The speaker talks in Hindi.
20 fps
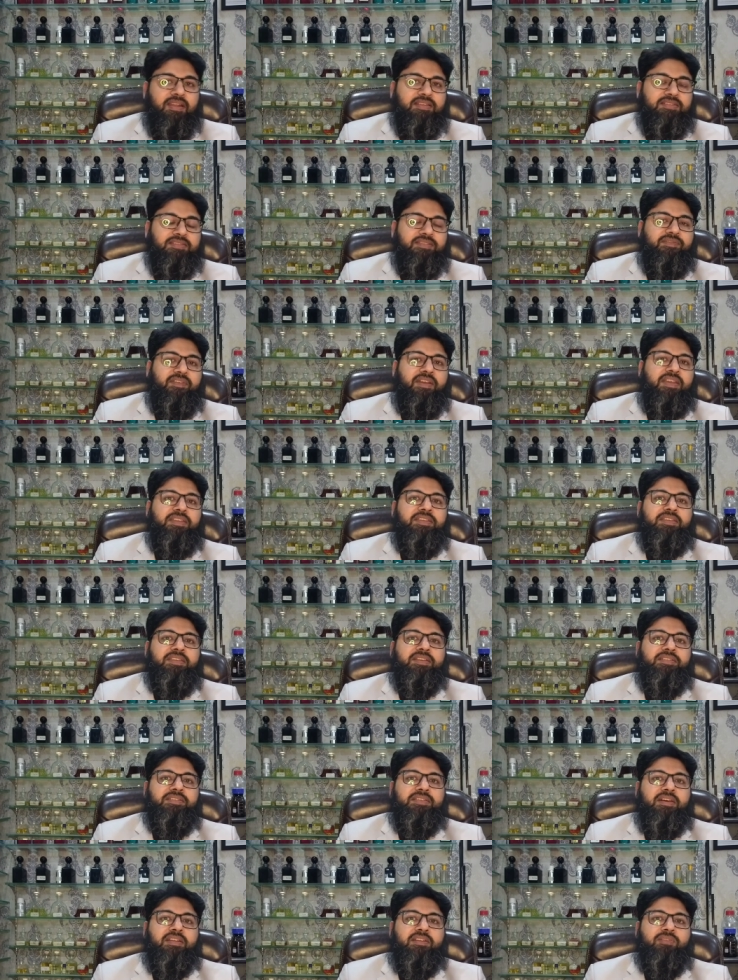क्लासिफाई
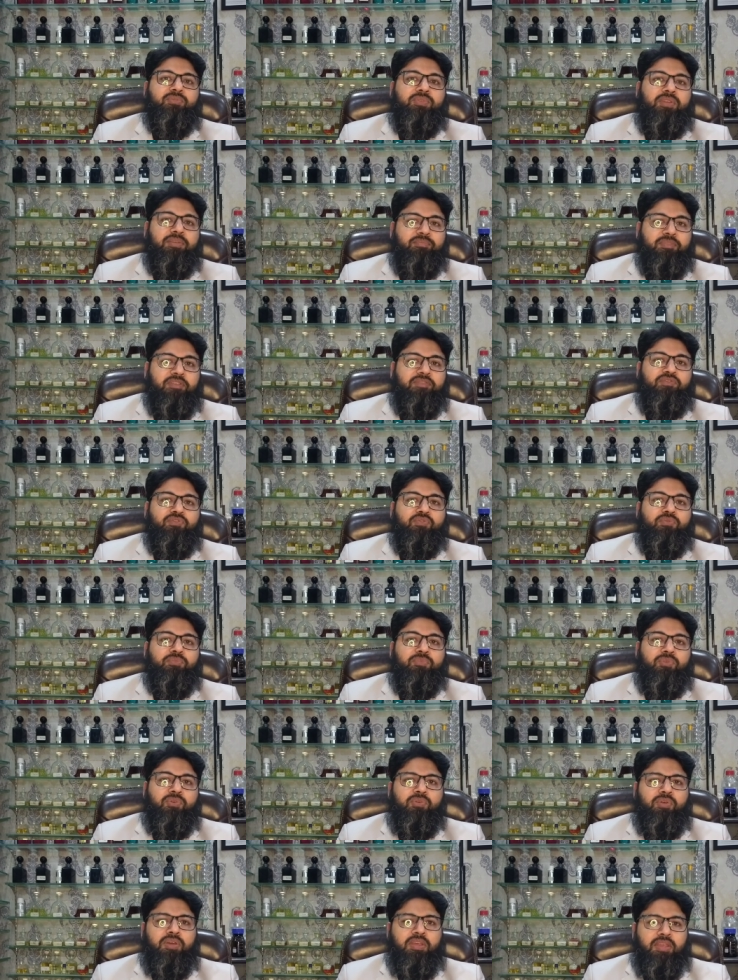किया जा रहा होता है परफ्यूम
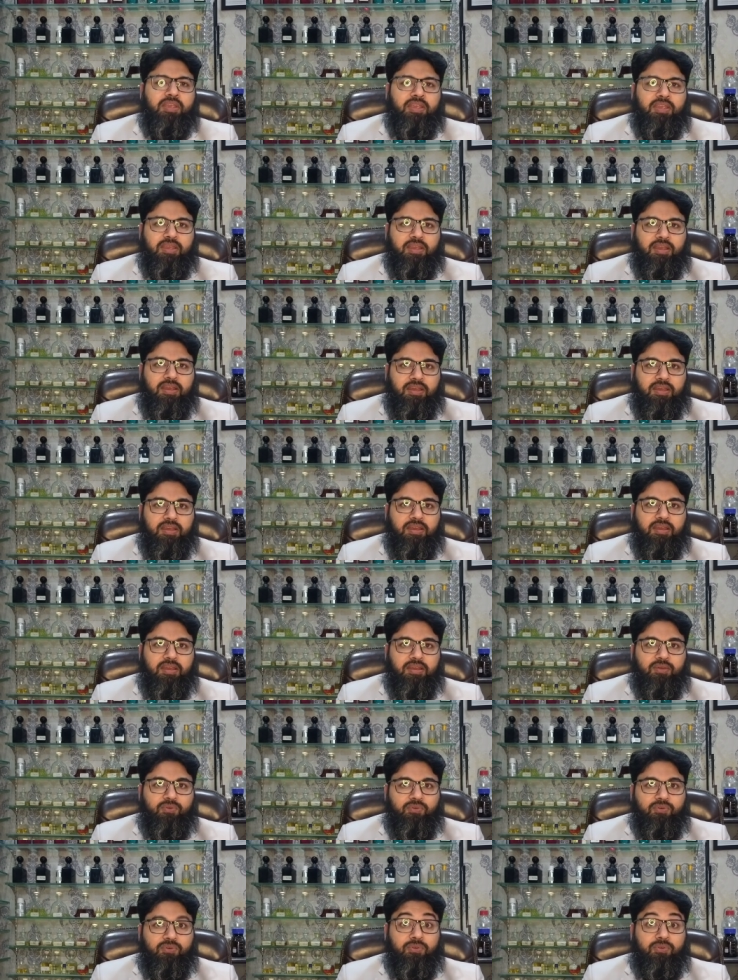को आ,